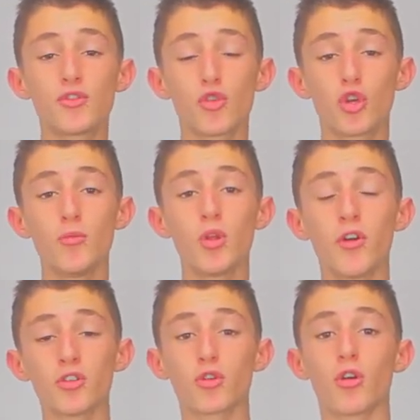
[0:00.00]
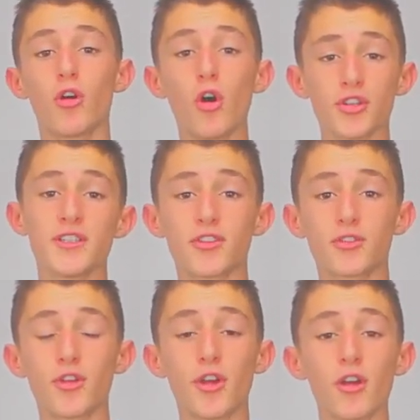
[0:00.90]
s'occupe de votre
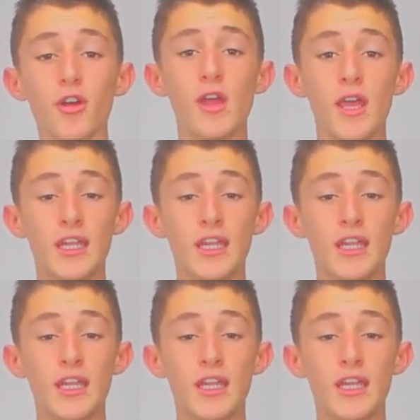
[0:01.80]
ordinateur,